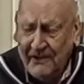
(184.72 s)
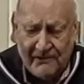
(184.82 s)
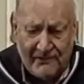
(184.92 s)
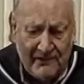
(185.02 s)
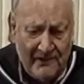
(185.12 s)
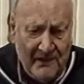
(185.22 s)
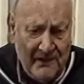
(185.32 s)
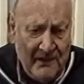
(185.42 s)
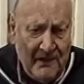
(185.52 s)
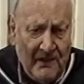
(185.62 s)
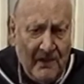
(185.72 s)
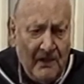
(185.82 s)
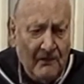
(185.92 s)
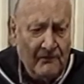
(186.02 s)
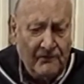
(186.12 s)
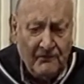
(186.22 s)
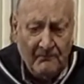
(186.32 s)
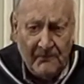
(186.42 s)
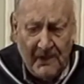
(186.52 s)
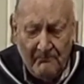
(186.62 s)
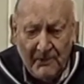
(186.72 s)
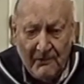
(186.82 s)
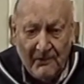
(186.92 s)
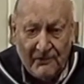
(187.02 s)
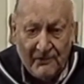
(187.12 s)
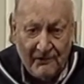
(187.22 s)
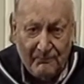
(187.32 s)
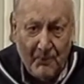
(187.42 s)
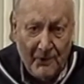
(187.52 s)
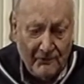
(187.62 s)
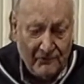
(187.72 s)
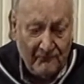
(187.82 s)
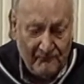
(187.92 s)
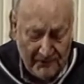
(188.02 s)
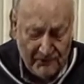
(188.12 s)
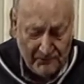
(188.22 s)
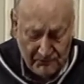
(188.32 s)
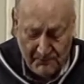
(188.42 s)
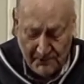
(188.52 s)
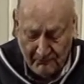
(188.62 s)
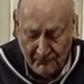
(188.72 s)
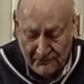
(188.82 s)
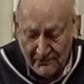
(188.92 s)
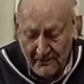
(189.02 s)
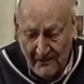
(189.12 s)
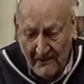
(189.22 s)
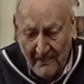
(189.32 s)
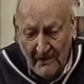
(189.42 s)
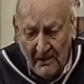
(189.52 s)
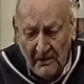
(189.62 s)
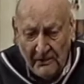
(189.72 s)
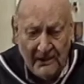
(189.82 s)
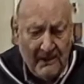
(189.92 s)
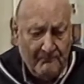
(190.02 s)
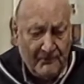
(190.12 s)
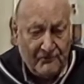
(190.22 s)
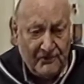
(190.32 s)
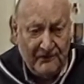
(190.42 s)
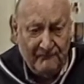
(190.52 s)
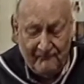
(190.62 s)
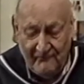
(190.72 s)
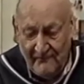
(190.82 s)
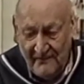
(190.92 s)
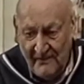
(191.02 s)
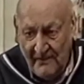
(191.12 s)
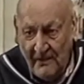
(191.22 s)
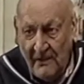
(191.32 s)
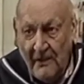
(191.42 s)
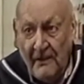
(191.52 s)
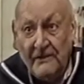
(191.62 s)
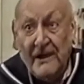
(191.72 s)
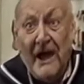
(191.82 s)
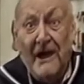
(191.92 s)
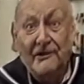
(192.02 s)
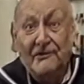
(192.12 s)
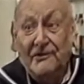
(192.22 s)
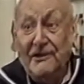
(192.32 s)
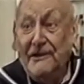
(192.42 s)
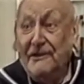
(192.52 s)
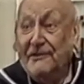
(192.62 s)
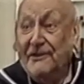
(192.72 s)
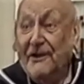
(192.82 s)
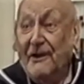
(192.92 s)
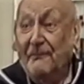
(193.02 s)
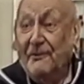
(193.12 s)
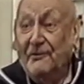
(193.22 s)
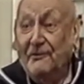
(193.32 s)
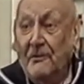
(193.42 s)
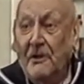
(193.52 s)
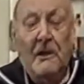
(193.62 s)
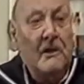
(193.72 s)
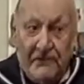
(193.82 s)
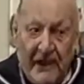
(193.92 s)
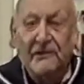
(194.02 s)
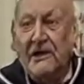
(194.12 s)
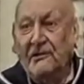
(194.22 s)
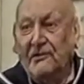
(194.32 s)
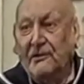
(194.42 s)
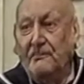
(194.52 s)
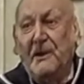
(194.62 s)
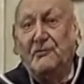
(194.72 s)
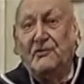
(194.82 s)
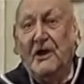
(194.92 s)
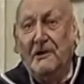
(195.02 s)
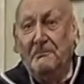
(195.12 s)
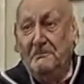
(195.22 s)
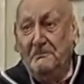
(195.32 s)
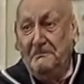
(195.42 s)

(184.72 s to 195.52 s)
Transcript: nix sind also, neben mir, saß ein paar Jahre zu fähig, wie ich später wusste. Die Lampe ist schief. Ja, ich sehe sie aber so. Dann gehen Sie zu Bechstein,